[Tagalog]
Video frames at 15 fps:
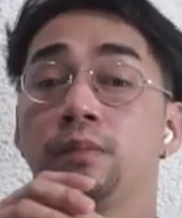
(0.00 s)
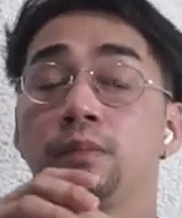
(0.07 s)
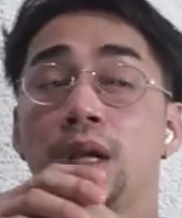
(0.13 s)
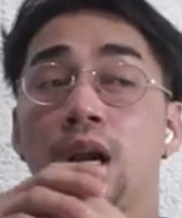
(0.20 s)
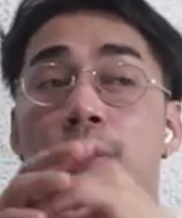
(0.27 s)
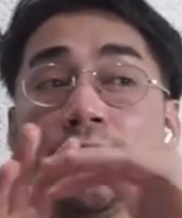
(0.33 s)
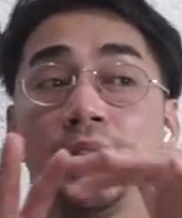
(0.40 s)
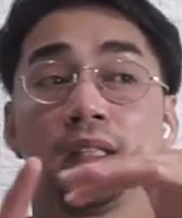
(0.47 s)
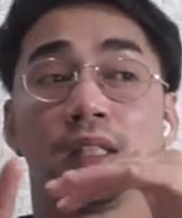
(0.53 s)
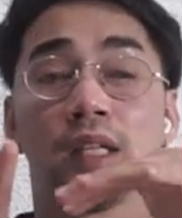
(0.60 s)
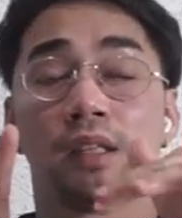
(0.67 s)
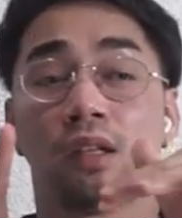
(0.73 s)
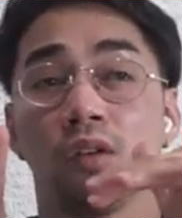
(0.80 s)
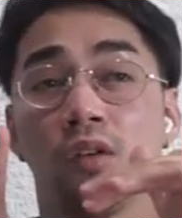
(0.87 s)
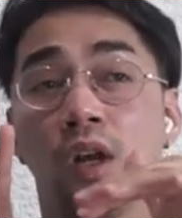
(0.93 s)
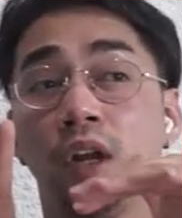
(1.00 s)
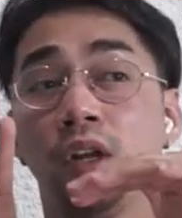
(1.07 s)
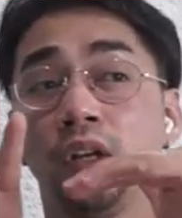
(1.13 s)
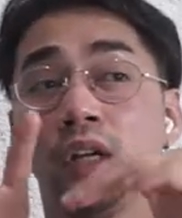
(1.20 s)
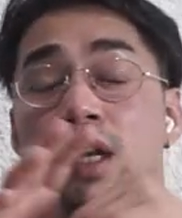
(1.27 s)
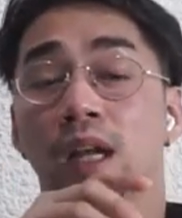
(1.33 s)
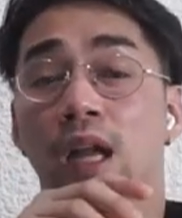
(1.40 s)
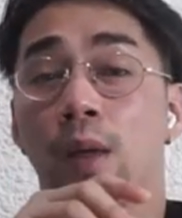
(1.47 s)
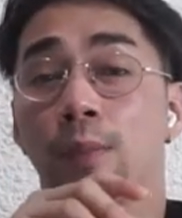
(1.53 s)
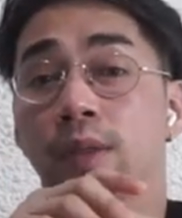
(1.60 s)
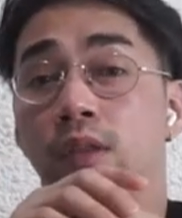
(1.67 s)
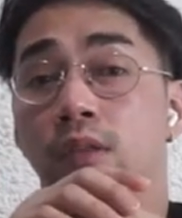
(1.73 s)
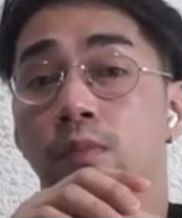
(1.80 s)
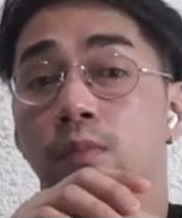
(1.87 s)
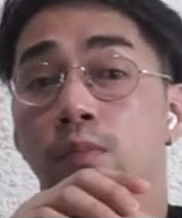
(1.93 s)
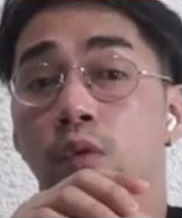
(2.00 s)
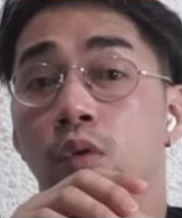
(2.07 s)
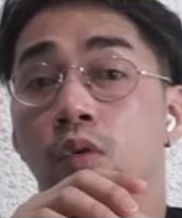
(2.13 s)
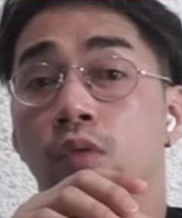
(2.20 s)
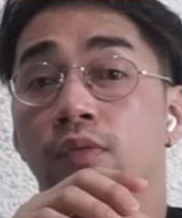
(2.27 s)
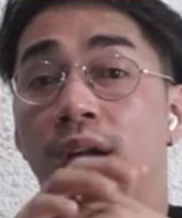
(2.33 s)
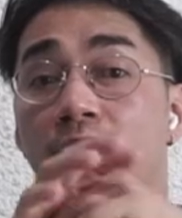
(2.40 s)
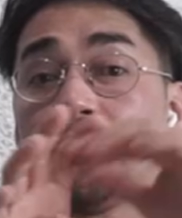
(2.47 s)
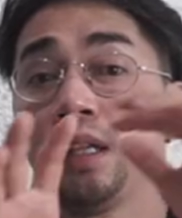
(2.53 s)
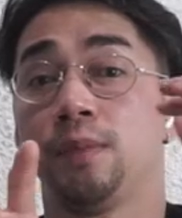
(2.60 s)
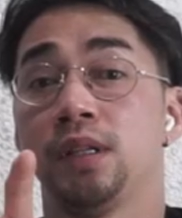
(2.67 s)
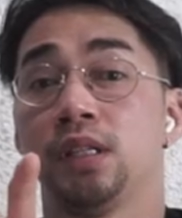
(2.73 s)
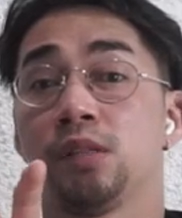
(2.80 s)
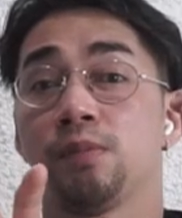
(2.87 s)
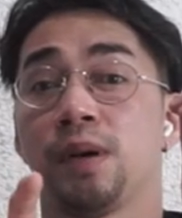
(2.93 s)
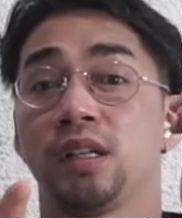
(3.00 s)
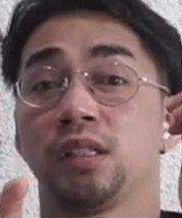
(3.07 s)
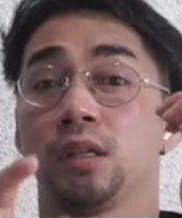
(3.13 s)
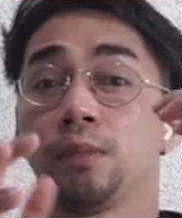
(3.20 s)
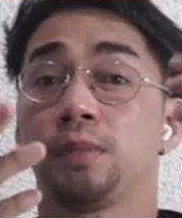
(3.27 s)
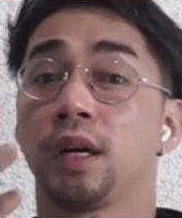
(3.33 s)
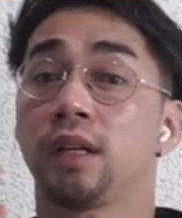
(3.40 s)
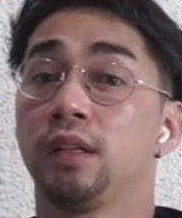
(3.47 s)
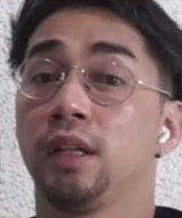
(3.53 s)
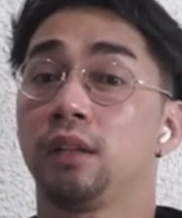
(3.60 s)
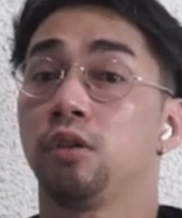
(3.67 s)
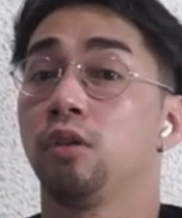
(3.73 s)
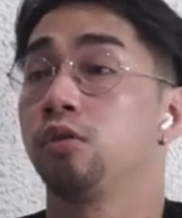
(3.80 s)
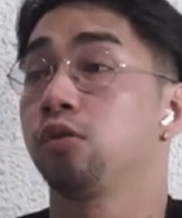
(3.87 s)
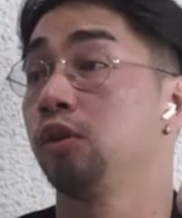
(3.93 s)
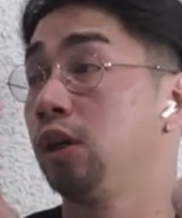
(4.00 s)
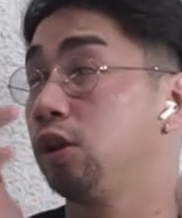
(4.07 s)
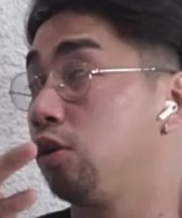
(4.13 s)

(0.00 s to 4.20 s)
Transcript: marami nagtatanong ano yung ginagamit mong vitamins para sa pregnant dog. So